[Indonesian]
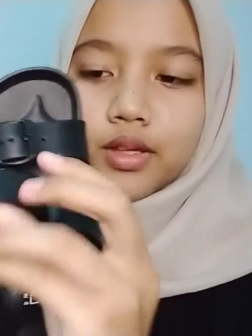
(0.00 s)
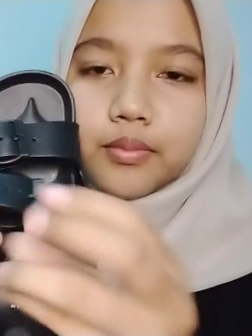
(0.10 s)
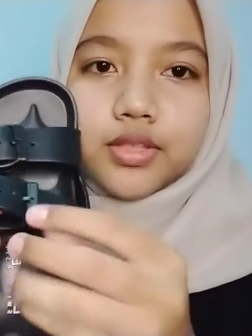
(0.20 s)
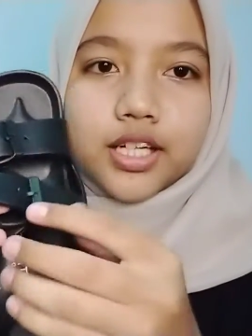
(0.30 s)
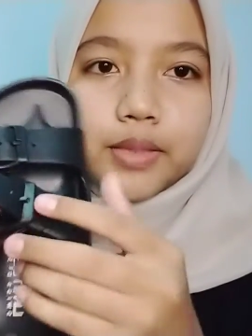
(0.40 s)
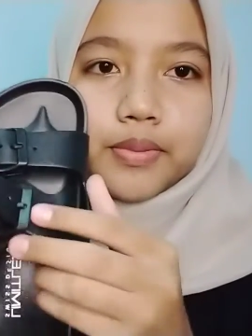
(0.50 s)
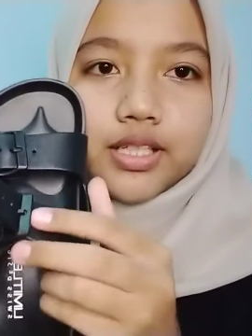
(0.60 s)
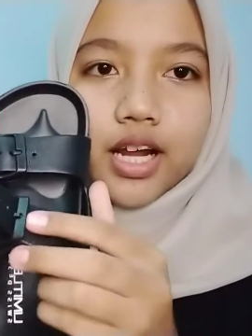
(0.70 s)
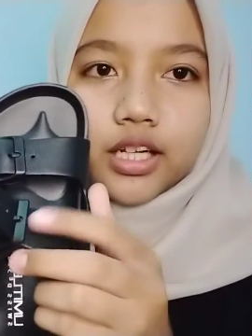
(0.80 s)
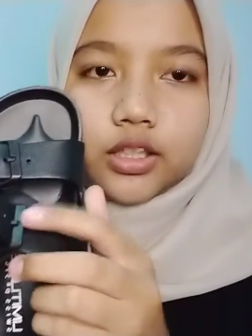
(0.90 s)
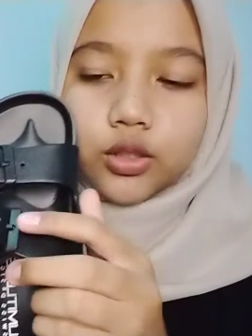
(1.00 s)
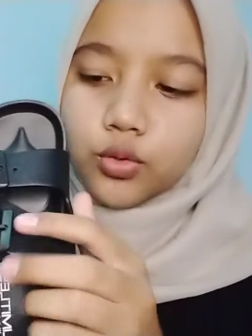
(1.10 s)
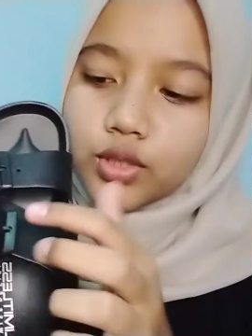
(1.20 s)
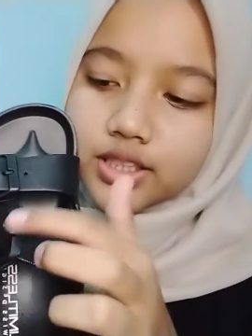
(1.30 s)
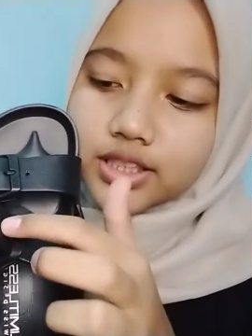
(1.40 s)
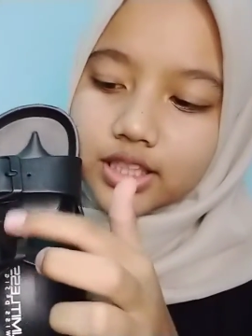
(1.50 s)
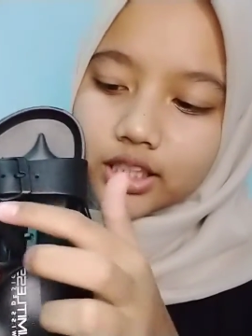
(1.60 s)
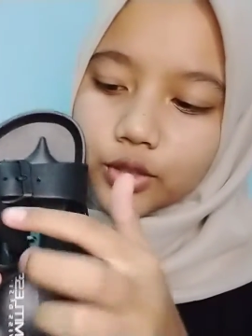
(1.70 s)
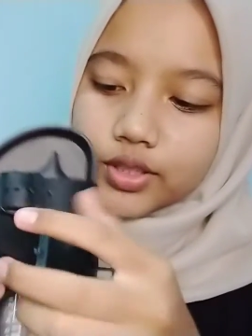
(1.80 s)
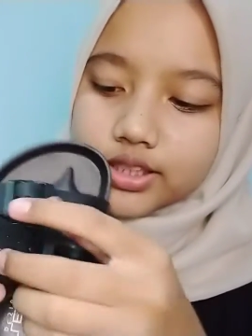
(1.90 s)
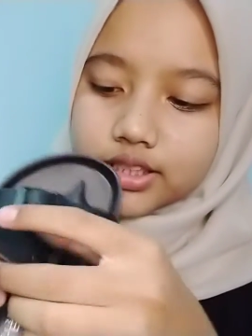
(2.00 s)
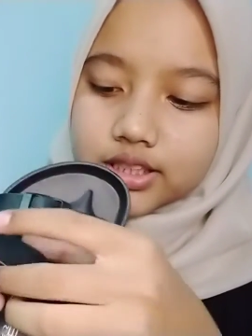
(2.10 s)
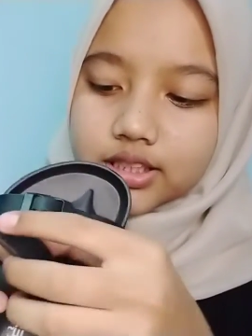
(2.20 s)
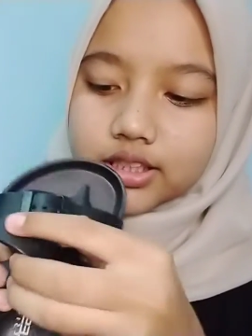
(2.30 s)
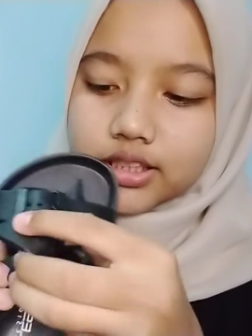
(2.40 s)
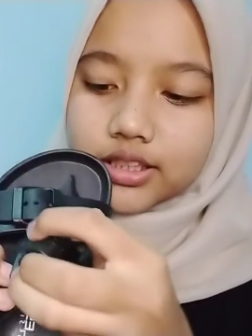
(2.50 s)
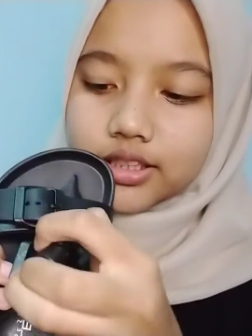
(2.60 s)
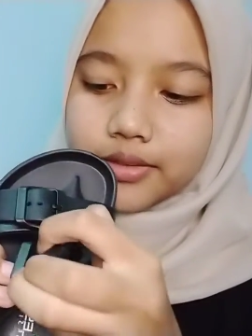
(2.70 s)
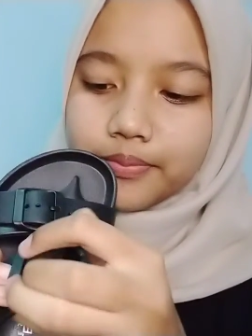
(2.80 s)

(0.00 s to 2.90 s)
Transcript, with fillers: bisa dipindah gitu di sini atau di sini